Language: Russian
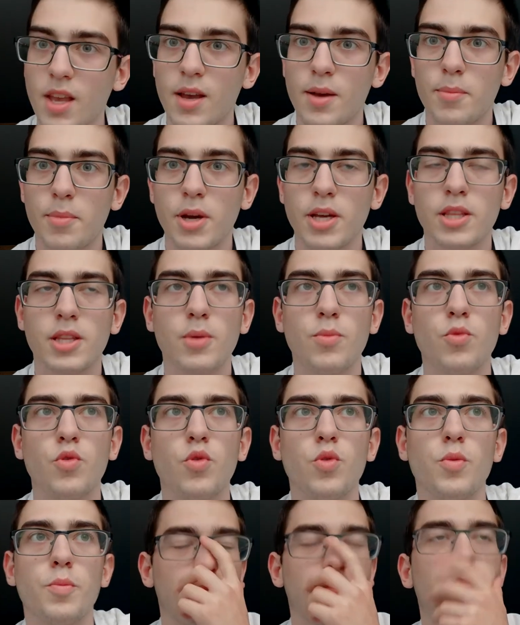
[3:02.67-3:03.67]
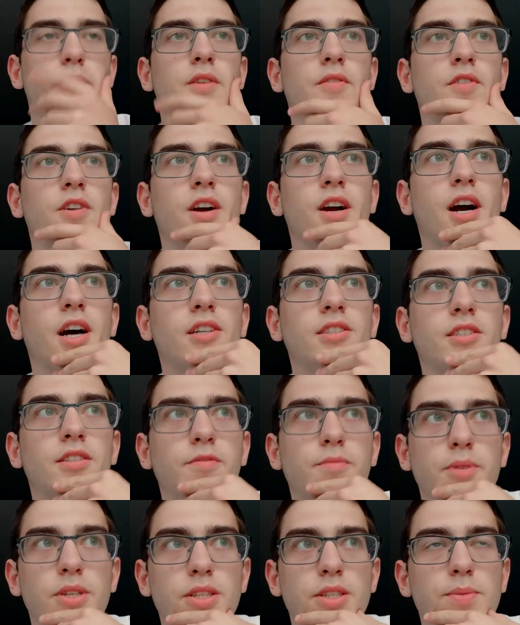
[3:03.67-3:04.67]
Поэтому привыкал я, в
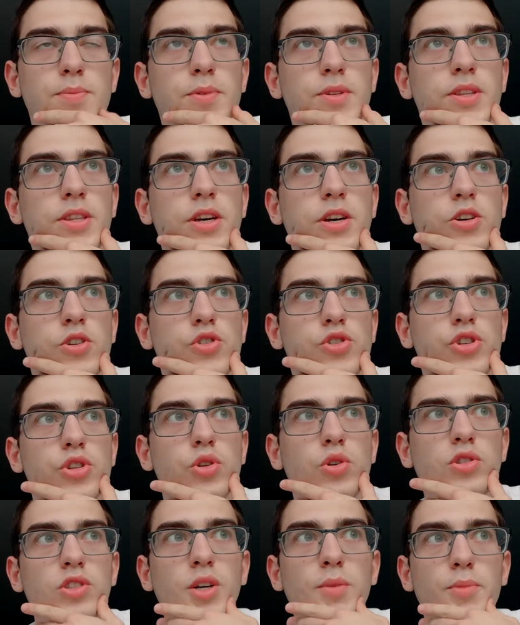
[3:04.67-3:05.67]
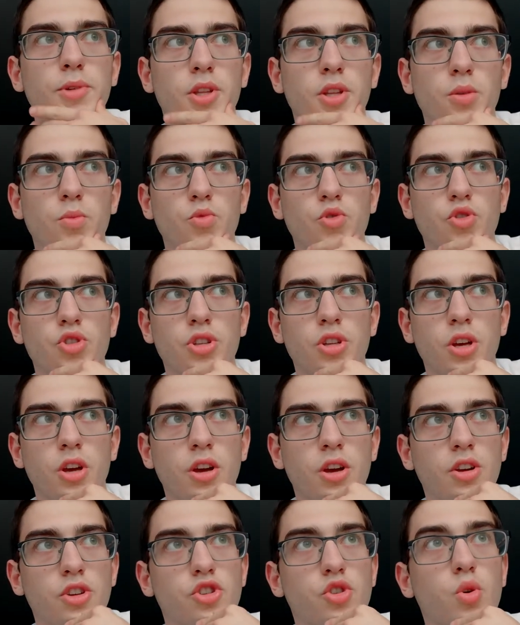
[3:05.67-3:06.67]
принципе, не так уж и долго, потому
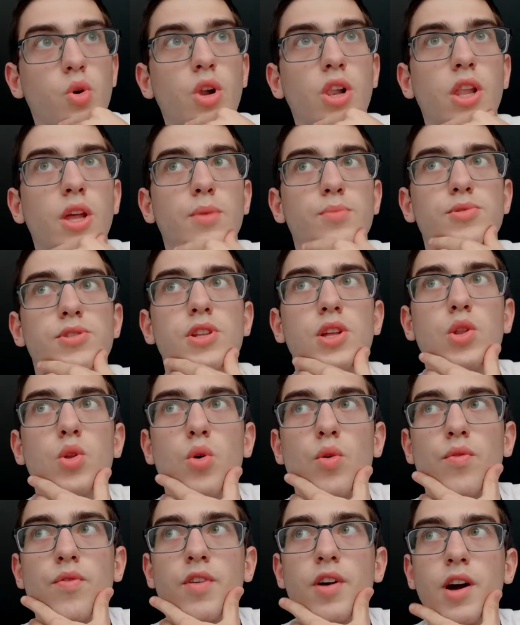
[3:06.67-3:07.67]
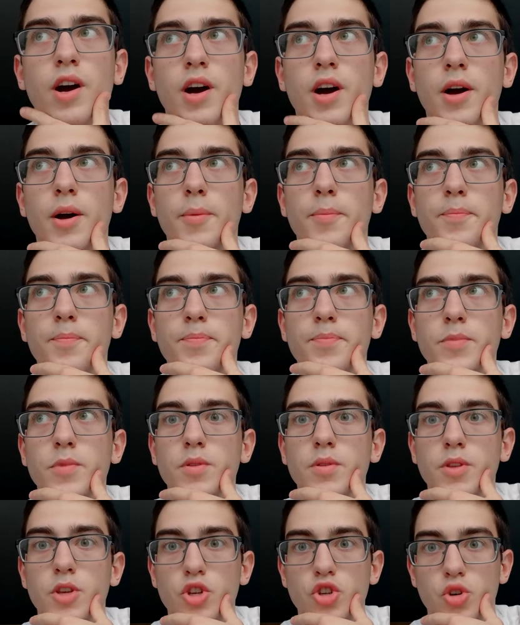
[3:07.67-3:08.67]
что школьная обстановка
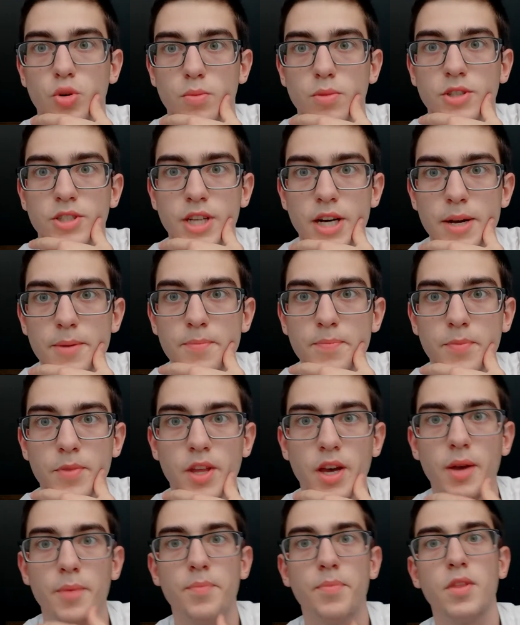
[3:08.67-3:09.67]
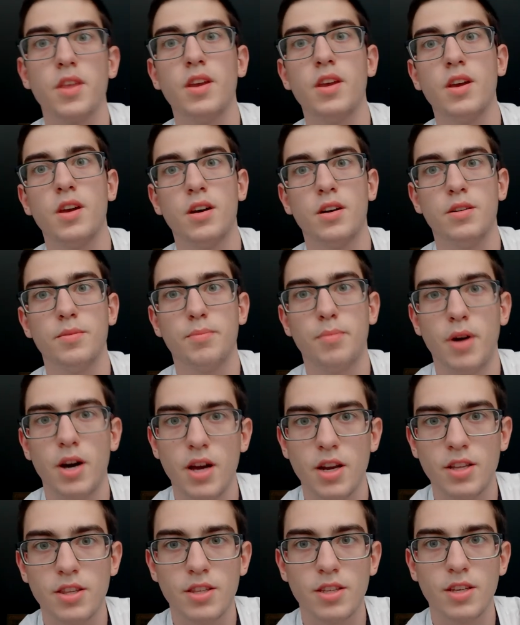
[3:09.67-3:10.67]
еще была, да,
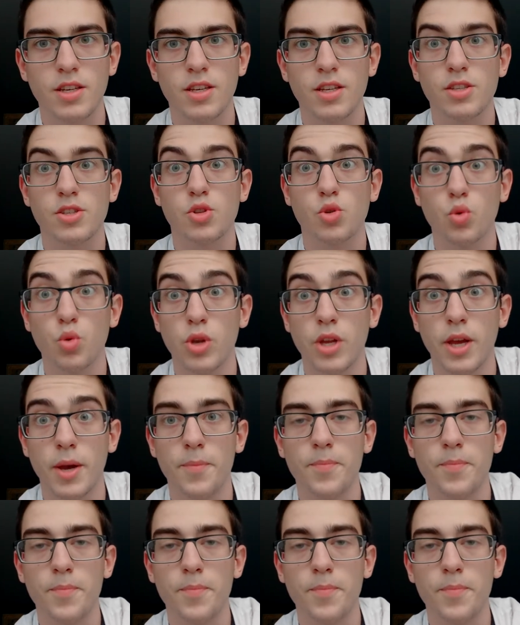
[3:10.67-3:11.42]
парты и стулья.